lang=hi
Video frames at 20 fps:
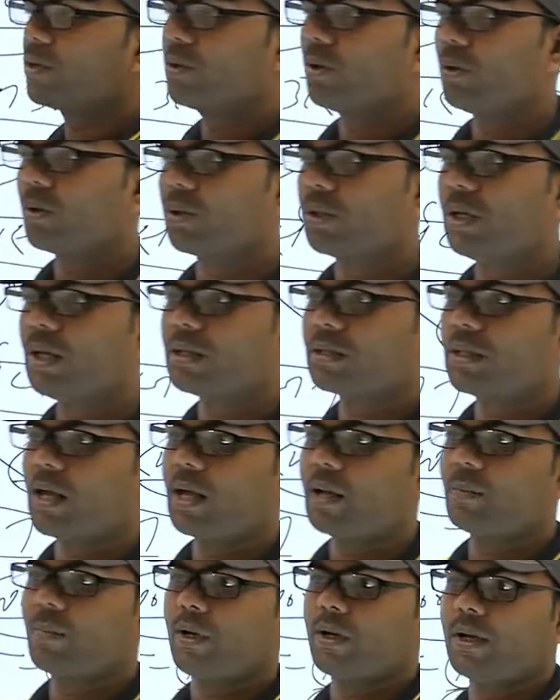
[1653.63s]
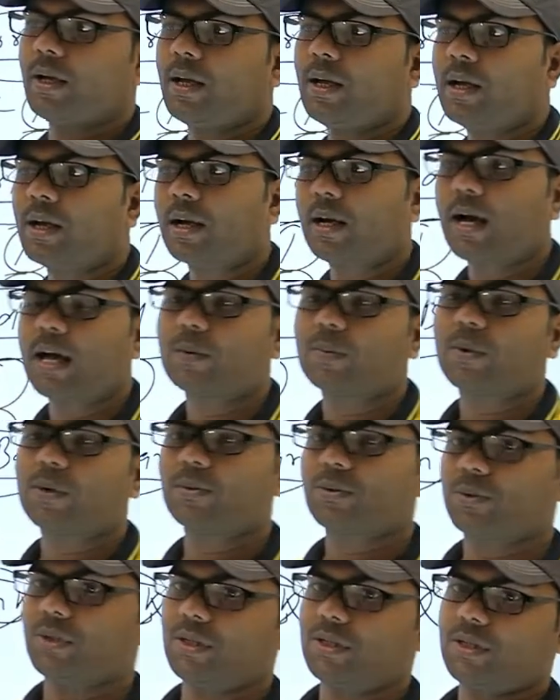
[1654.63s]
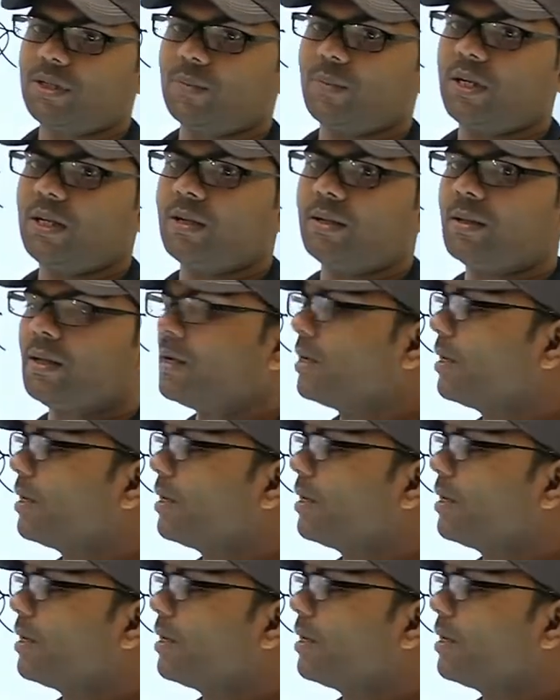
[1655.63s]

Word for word: चौथे स्थान पर है कार्बन उत्सर्जन में